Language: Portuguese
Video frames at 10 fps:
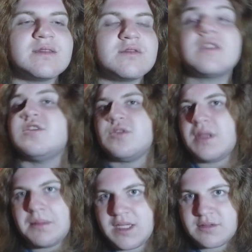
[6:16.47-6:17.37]
os
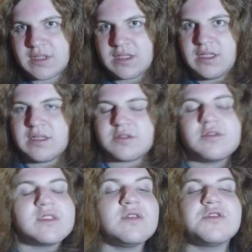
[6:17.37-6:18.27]
questionamentos ali, as
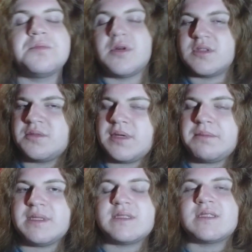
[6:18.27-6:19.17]
coisas que nos botam para
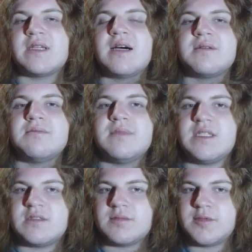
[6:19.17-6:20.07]
pensar
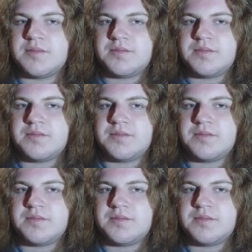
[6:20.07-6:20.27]
mesmo.